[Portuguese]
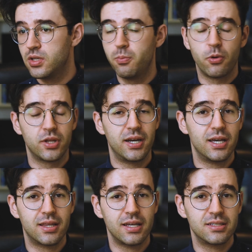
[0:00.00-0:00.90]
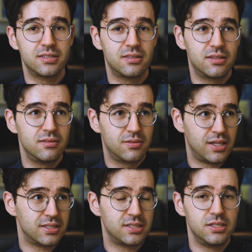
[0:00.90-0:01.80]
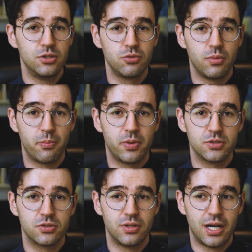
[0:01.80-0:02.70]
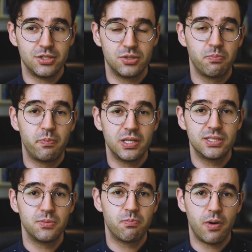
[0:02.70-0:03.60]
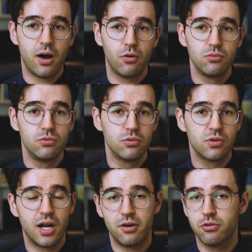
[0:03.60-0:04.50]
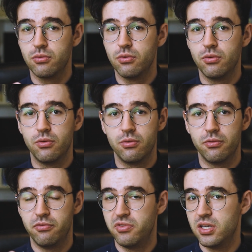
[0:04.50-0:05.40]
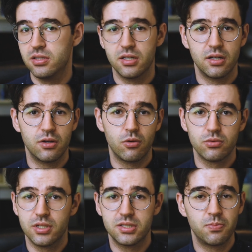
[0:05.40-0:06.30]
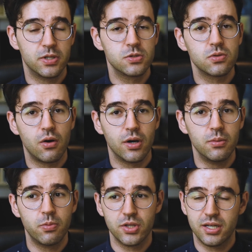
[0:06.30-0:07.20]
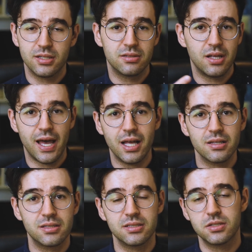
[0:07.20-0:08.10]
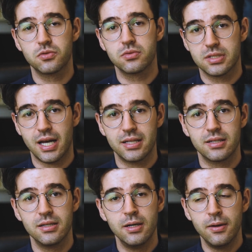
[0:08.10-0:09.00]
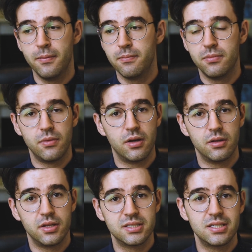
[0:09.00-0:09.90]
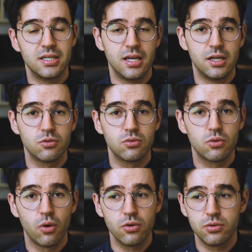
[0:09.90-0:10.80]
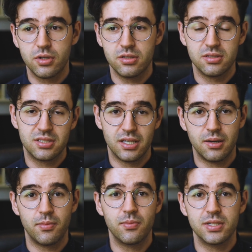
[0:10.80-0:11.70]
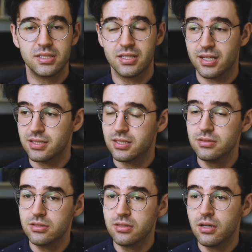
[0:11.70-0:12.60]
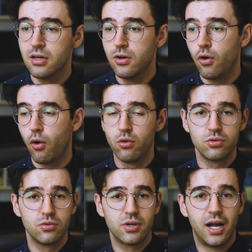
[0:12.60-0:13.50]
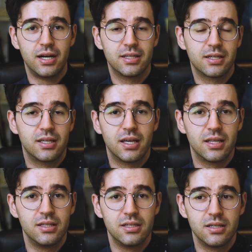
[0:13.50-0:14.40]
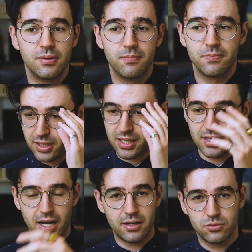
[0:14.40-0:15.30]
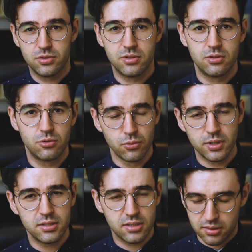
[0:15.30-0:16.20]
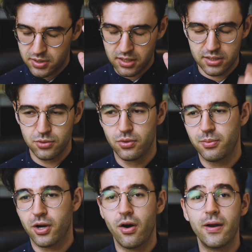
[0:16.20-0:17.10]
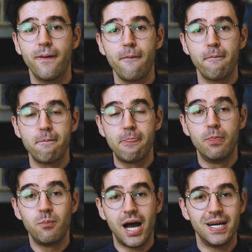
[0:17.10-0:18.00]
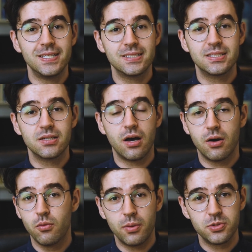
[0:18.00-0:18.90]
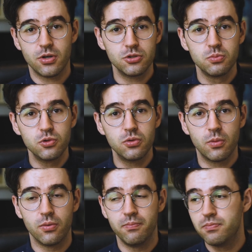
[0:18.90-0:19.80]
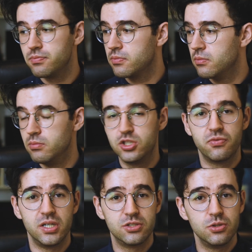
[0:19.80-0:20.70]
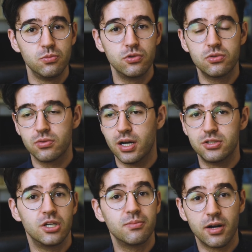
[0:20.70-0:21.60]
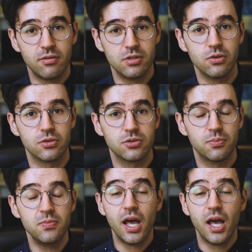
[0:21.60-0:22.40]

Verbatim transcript: que poderia até ter sido uma personagem principal no lugar do Vinder ou desse pessoal aí, poderia ela ter sido usada eh, nesse enredo todo que seria bem mais interessante, ou no lugar daquele, daquele cara dos túneis, que esqueci o nome agora, mas uh, um episódio muito bom. Me diverti muito, achei maravilhoso.